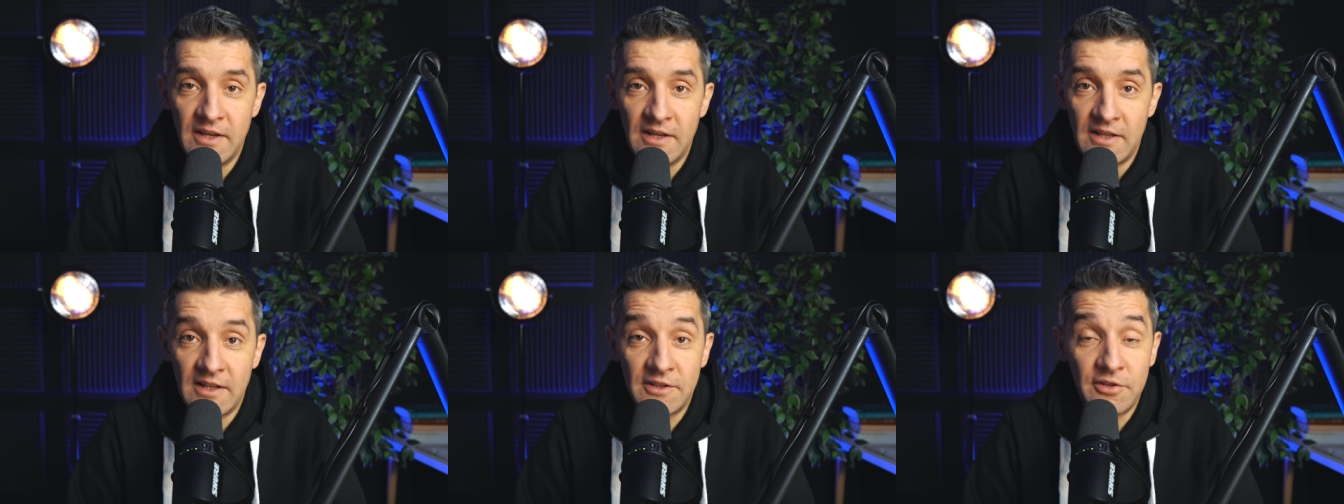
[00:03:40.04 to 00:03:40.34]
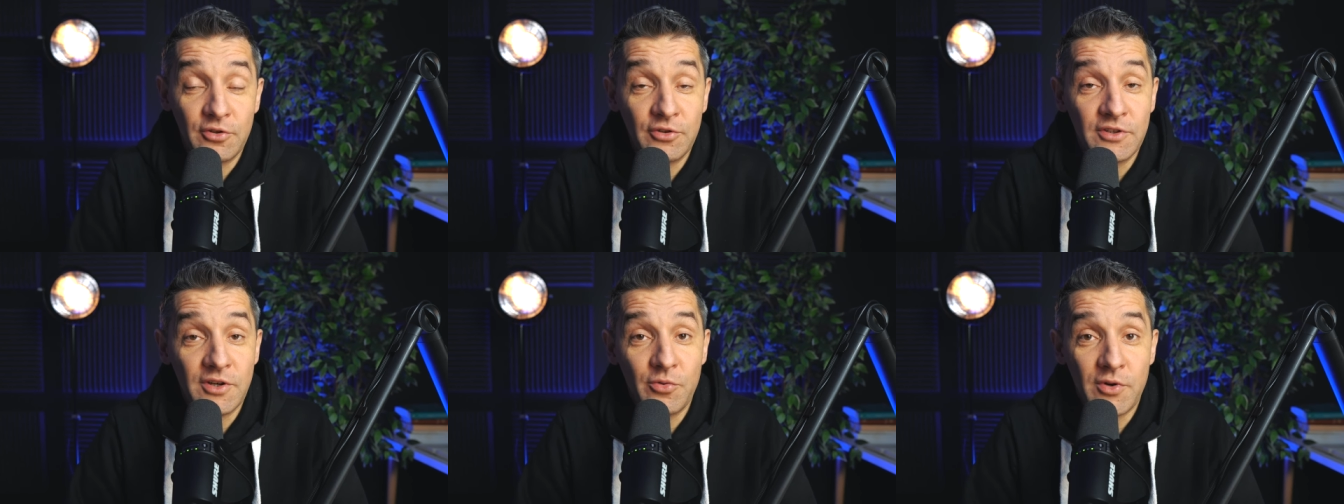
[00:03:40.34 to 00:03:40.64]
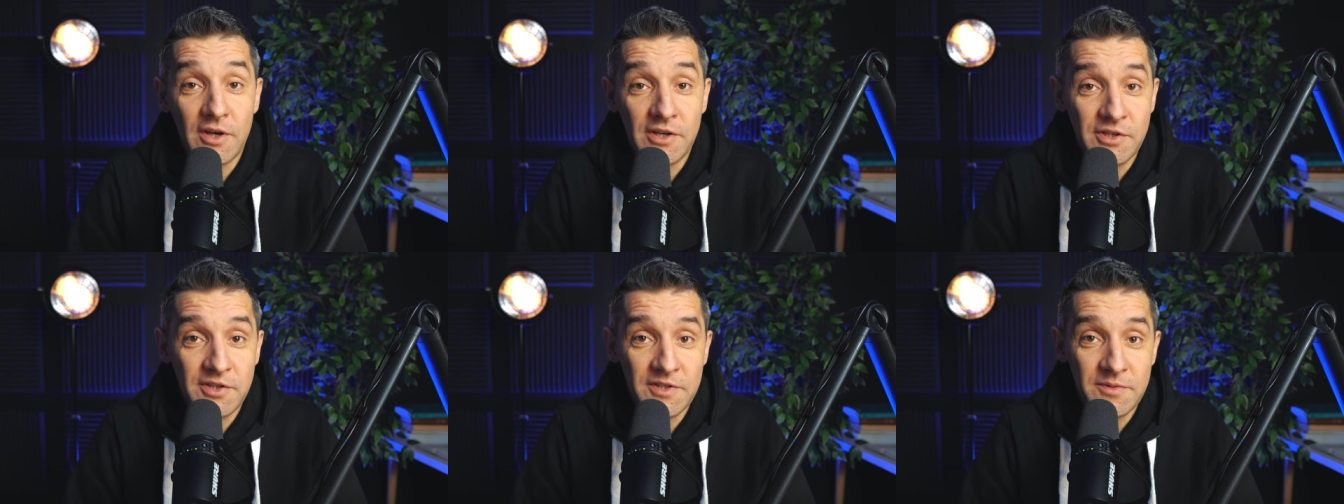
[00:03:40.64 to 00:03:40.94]
Dlatego
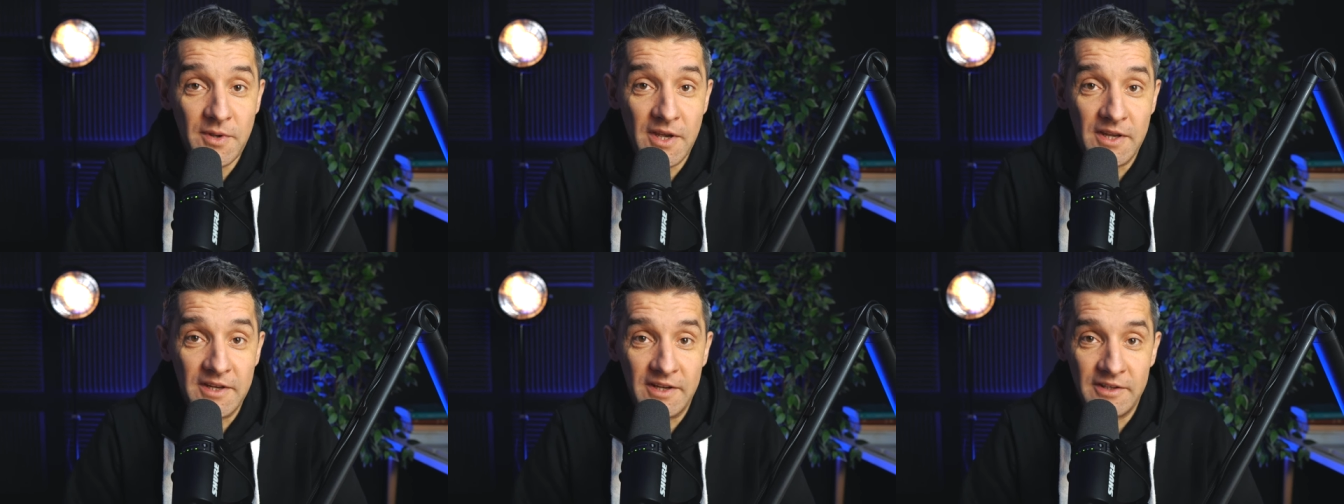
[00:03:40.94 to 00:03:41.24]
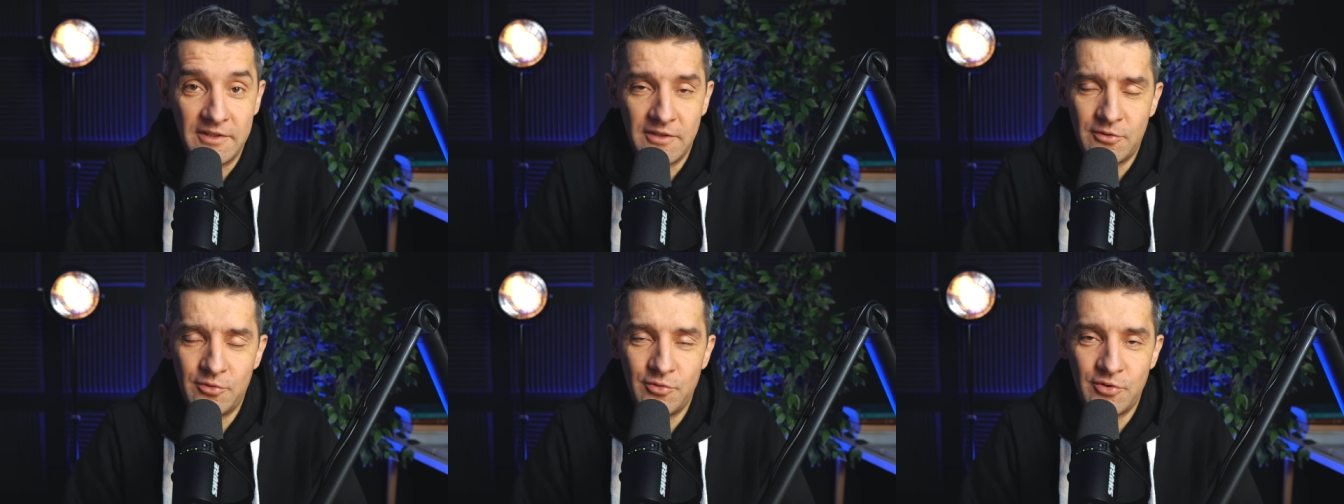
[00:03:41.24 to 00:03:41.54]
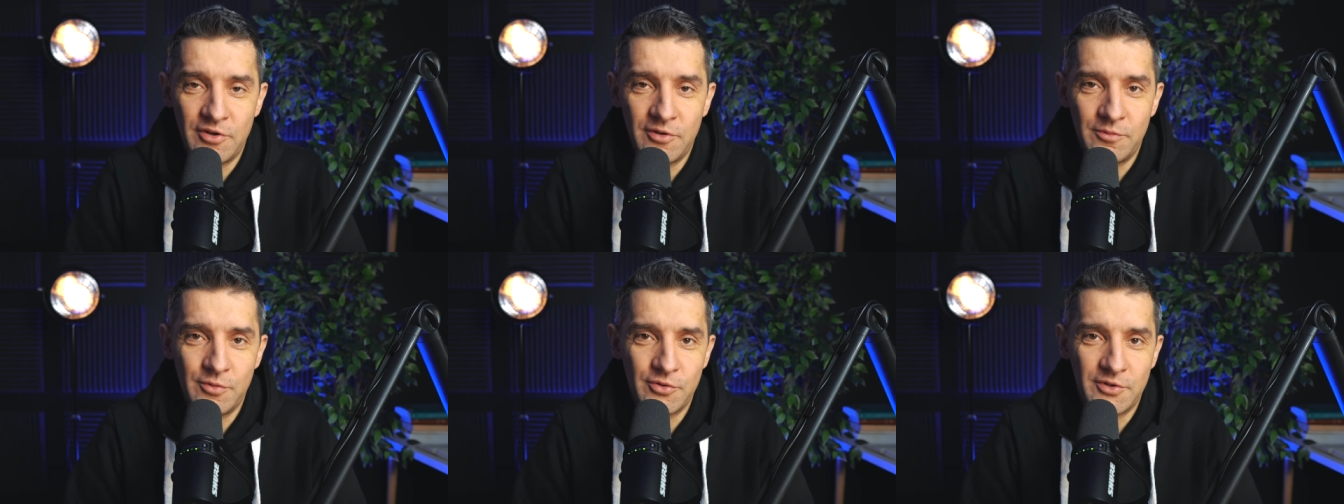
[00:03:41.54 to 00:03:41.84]
nauka się zmienia.
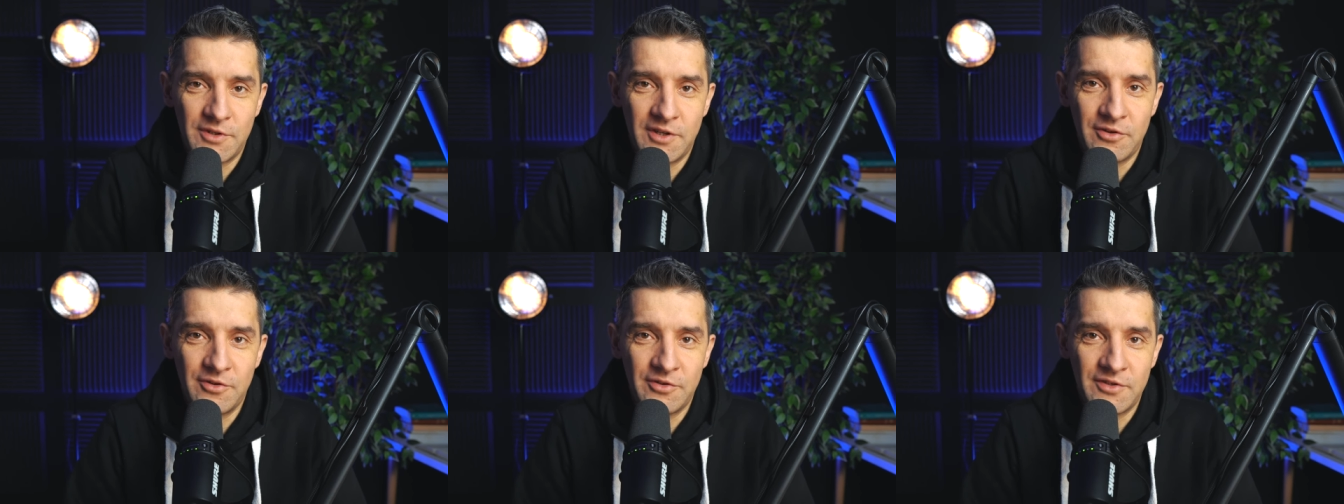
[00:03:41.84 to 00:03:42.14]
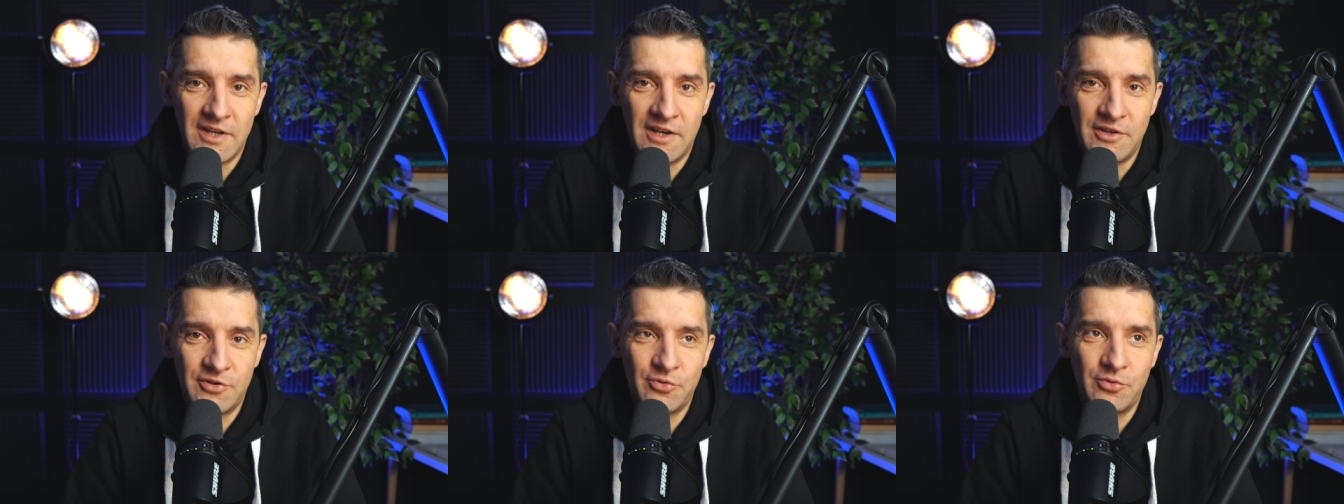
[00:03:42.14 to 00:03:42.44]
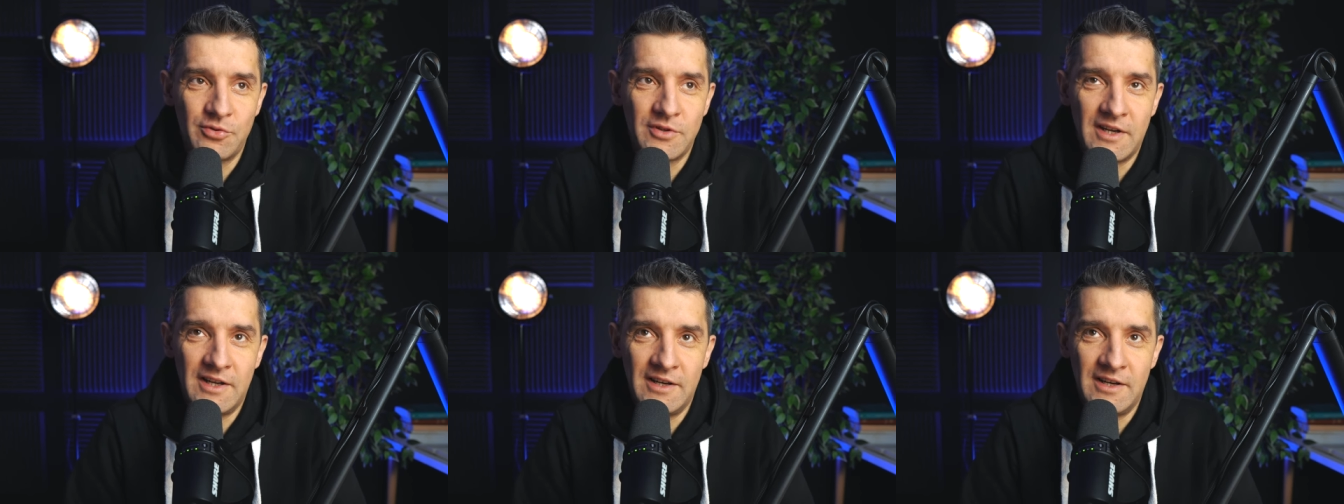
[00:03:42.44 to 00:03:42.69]
Niektórzy robią z tego zarzut,